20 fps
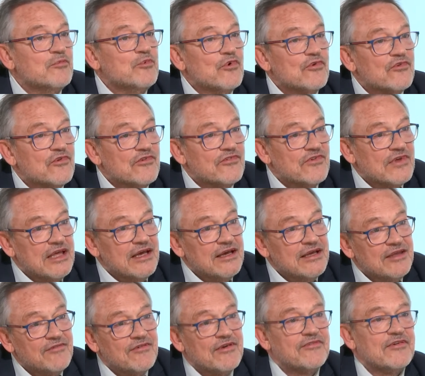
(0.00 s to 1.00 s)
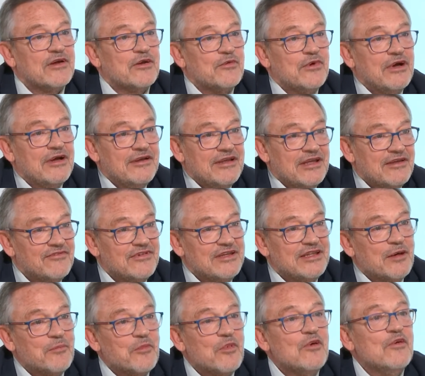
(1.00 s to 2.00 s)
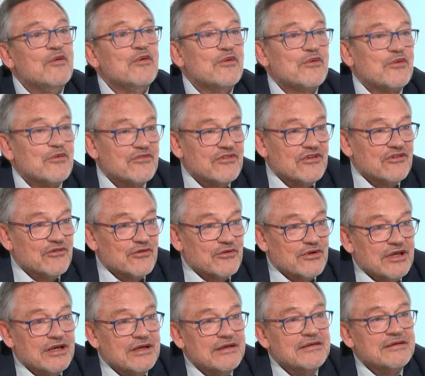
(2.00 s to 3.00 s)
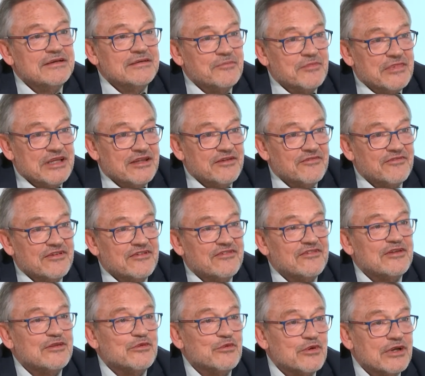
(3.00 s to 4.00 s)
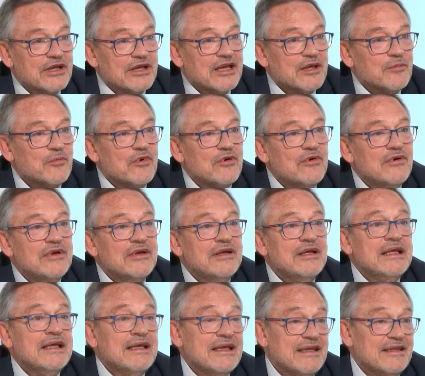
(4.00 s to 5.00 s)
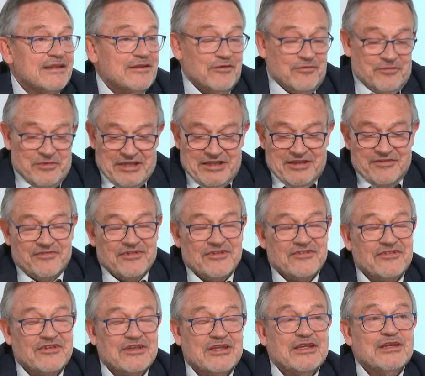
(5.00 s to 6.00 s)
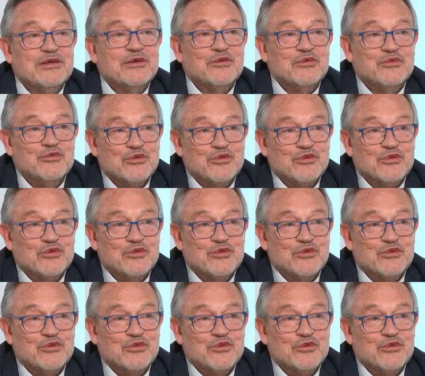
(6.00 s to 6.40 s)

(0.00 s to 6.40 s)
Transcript: pour ce faire, il va falloir évidemment que ces gens-là bénéficient de l'agrément et de bénéficient de